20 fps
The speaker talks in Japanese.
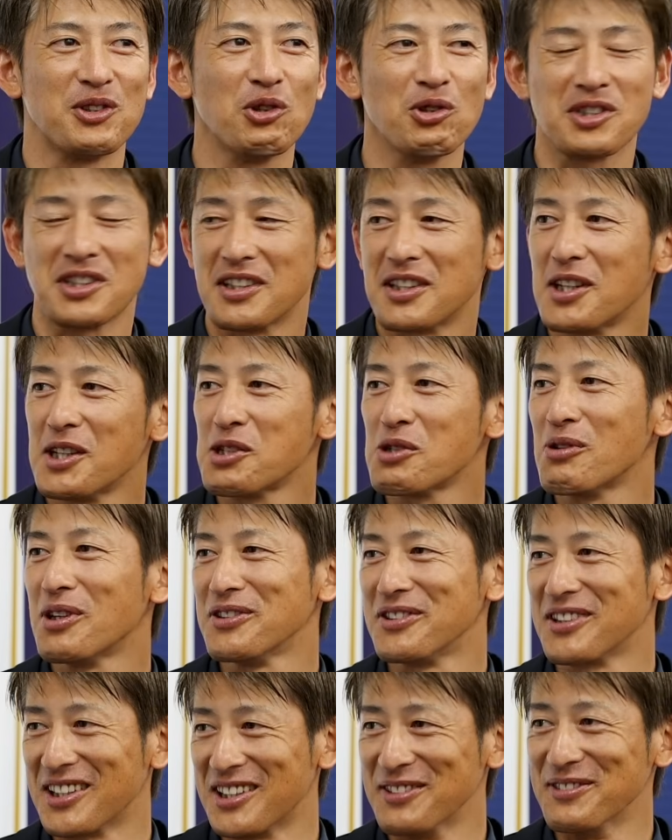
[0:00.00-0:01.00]
どうしても体調
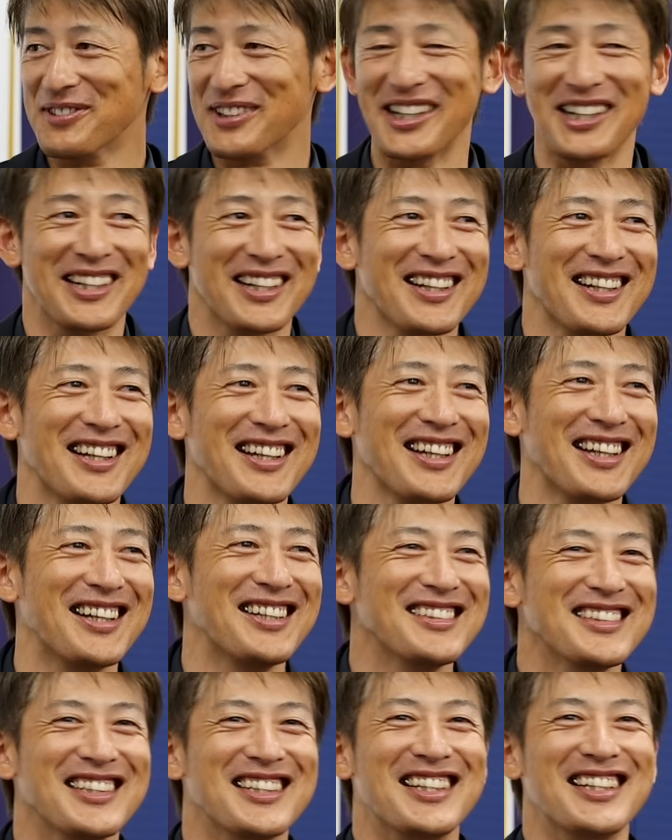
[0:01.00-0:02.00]
悪いんかそうそうそ
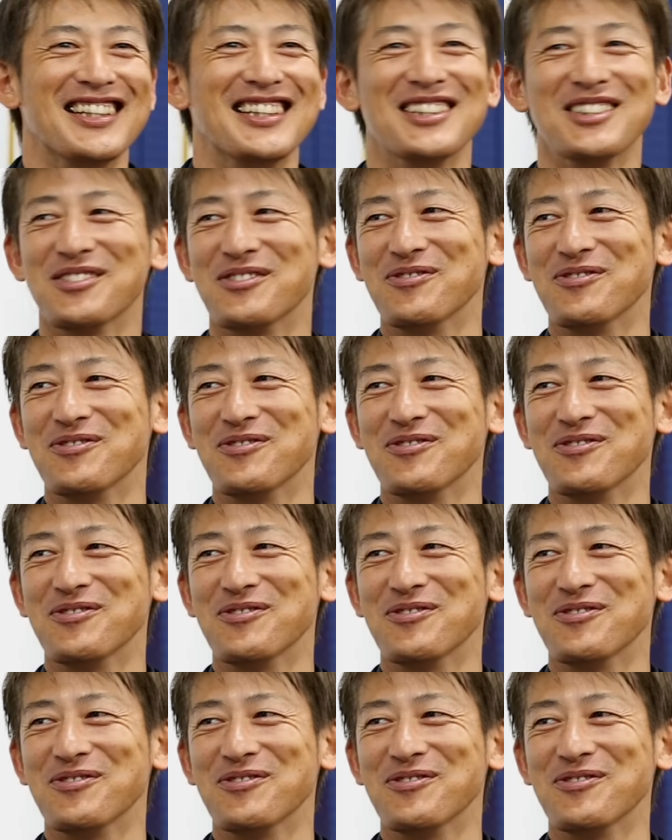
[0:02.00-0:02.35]
うです